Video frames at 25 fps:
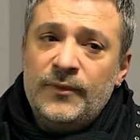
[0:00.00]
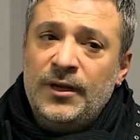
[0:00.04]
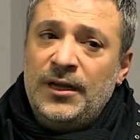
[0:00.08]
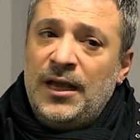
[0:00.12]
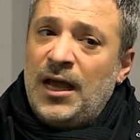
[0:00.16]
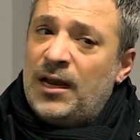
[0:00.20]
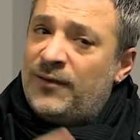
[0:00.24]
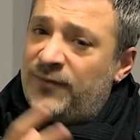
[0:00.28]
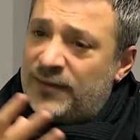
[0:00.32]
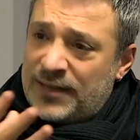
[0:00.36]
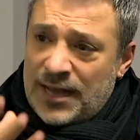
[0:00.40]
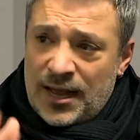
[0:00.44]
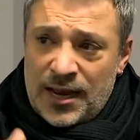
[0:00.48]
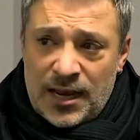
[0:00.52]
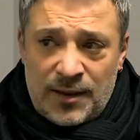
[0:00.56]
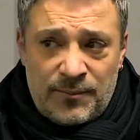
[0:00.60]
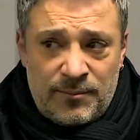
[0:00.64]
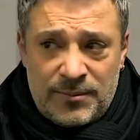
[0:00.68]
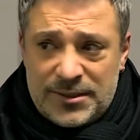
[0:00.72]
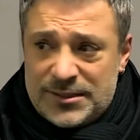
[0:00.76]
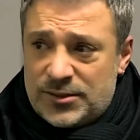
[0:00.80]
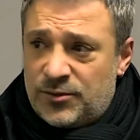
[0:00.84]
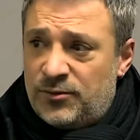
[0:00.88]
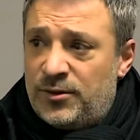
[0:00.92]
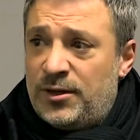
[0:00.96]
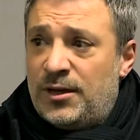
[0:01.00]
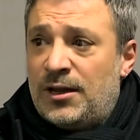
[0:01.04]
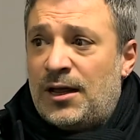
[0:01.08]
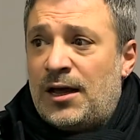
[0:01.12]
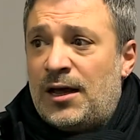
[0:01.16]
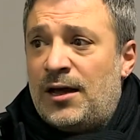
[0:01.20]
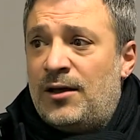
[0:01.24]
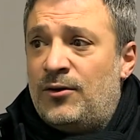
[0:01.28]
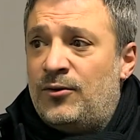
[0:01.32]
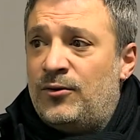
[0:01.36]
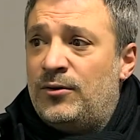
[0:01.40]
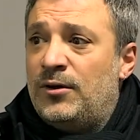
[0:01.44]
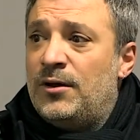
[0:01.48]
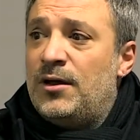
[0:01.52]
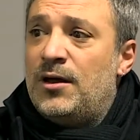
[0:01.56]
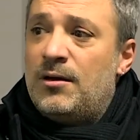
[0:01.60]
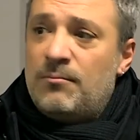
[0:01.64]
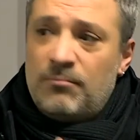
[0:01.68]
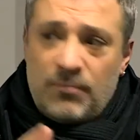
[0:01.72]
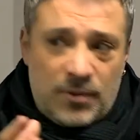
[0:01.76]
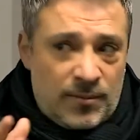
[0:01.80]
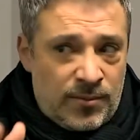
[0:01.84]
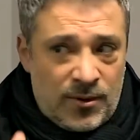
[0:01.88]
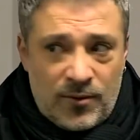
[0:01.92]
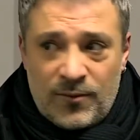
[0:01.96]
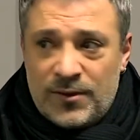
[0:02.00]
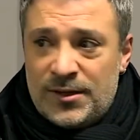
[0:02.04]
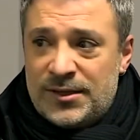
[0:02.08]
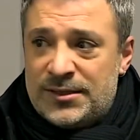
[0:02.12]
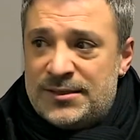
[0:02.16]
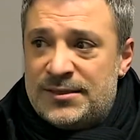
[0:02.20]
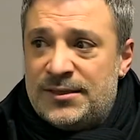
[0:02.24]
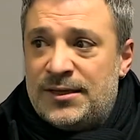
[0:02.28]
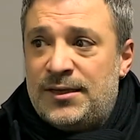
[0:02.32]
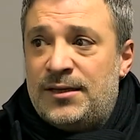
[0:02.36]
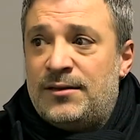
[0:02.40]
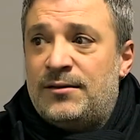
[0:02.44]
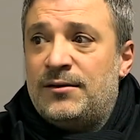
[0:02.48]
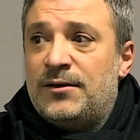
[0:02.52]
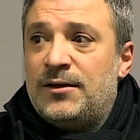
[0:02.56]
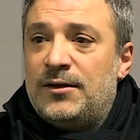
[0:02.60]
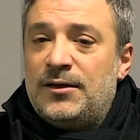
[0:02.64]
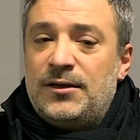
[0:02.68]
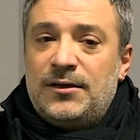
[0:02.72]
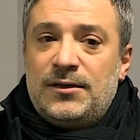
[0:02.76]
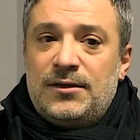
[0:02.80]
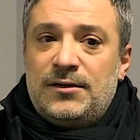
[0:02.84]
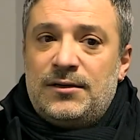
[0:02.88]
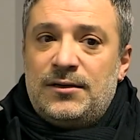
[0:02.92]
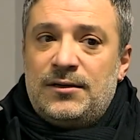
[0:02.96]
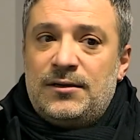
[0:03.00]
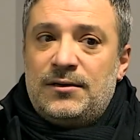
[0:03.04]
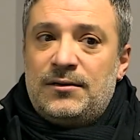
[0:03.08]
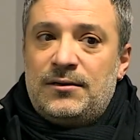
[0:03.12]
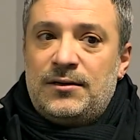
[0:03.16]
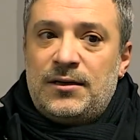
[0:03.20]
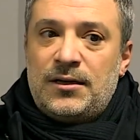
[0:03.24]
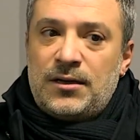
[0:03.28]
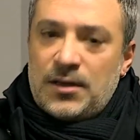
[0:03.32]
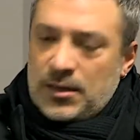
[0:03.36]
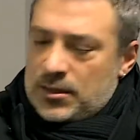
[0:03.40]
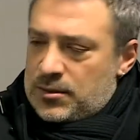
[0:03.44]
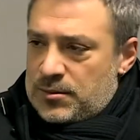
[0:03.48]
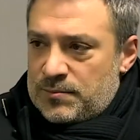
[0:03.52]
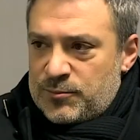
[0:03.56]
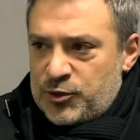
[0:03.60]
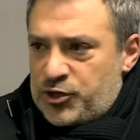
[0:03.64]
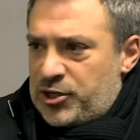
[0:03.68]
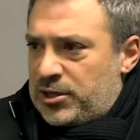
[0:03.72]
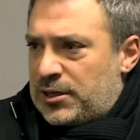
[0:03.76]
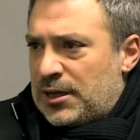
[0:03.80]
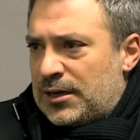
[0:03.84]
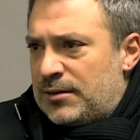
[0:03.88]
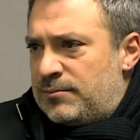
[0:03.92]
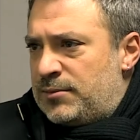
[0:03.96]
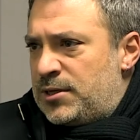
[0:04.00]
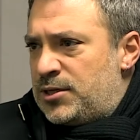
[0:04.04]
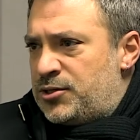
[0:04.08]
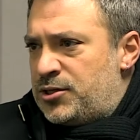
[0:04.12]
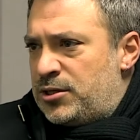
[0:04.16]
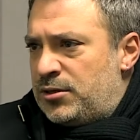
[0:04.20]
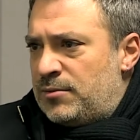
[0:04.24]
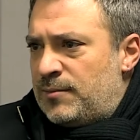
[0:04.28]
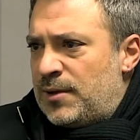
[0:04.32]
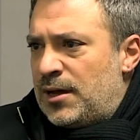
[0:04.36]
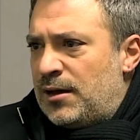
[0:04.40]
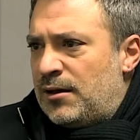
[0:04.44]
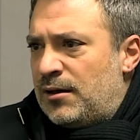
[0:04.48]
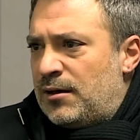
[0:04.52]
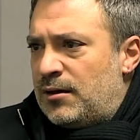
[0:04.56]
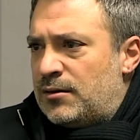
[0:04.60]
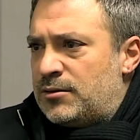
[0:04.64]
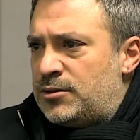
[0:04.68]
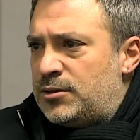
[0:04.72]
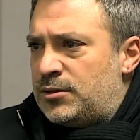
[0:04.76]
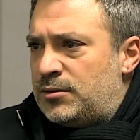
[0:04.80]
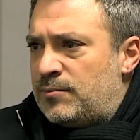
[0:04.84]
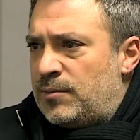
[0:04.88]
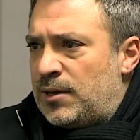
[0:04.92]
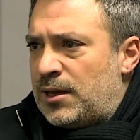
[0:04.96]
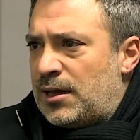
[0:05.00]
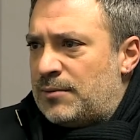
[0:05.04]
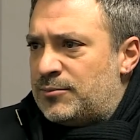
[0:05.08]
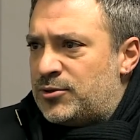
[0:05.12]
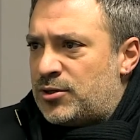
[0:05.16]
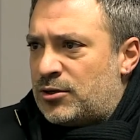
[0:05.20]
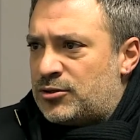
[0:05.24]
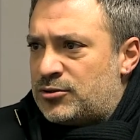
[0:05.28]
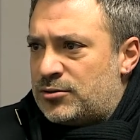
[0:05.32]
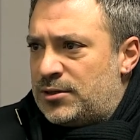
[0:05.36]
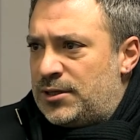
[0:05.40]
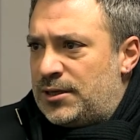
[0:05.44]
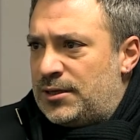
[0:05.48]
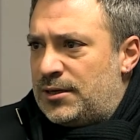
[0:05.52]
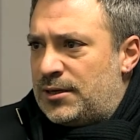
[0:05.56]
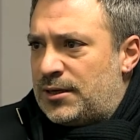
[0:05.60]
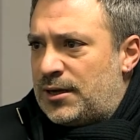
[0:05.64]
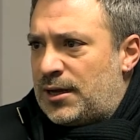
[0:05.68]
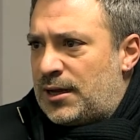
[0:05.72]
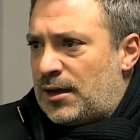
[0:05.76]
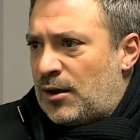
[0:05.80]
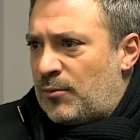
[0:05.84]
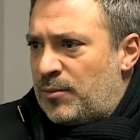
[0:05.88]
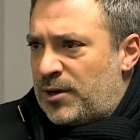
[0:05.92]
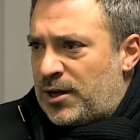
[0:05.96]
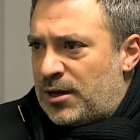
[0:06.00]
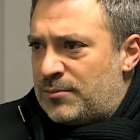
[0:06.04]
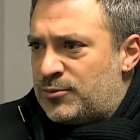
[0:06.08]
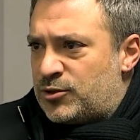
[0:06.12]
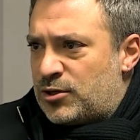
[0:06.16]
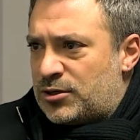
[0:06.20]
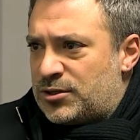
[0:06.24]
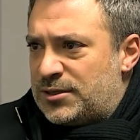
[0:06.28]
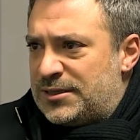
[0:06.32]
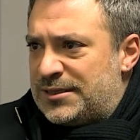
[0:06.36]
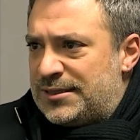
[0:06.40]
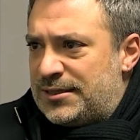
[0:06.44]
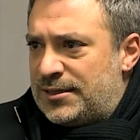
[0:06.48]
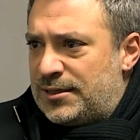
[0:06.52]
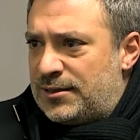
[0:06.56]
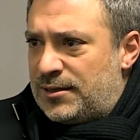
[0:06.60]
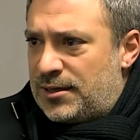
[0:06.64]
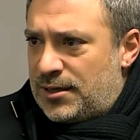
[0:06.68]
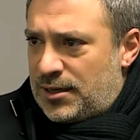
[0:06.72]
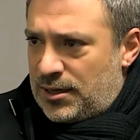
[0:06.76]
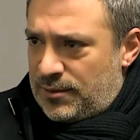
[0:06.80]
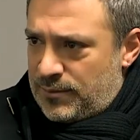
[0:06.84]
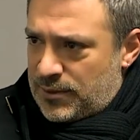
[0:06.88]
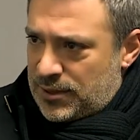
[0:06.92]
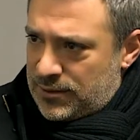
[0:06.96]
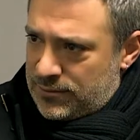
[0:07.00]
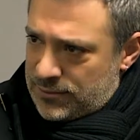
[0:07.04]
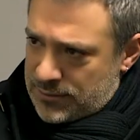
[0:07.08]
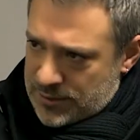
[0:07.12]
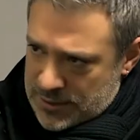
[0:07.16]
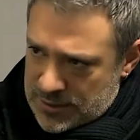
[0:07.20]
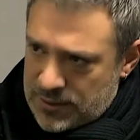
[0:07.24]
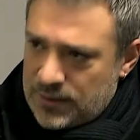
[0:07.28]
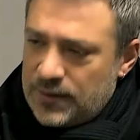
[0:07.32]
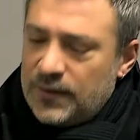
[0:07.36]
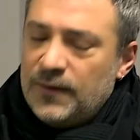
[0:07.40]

يعرف يتعلم مسؤوليه لحاله ما بقى ولد صغير آه، يعني لما جيت على لبنان جيت متاخر جيت بال 25 كان عمري 25 سنه تقريبا